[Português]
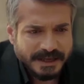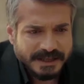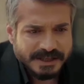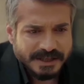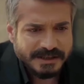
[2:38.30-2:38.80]

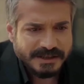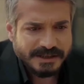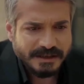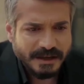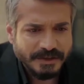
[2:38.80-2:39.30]
Você acha que
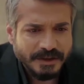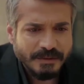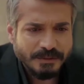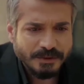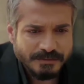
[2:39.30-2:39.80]
eu não
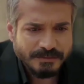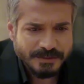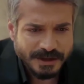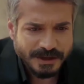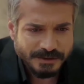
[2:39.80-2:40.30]
sei o que
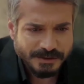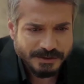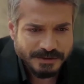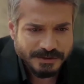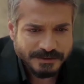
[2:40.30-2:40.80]
você está
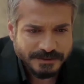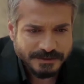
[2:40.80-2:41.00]
querendo?